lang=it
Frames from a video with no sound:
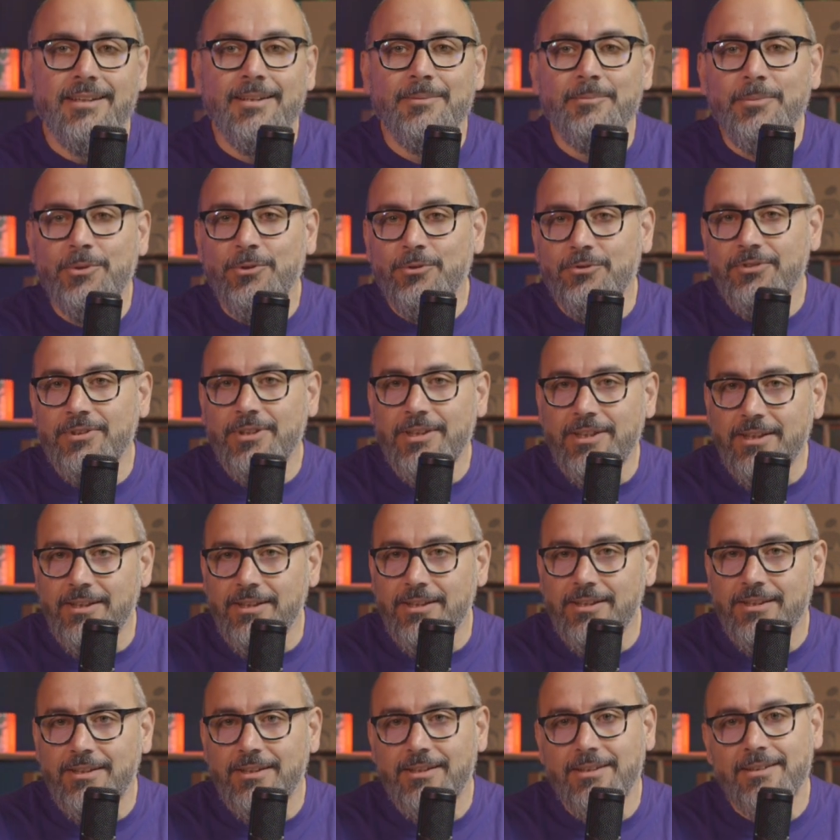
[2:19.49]
almeno
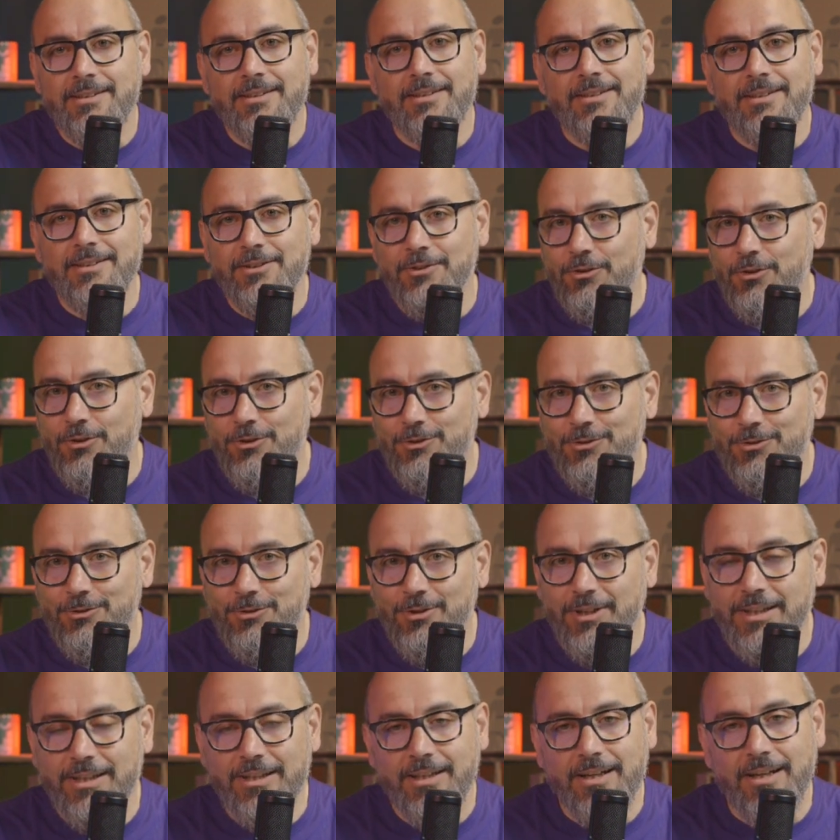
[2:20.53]
finché eh, il
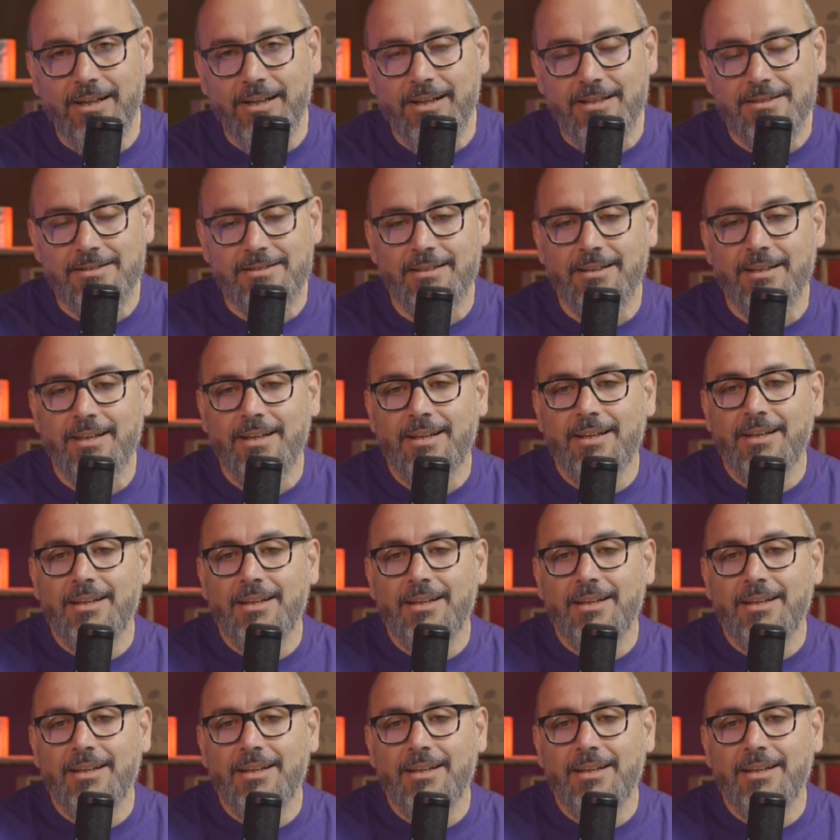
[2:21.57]
nonno è in casa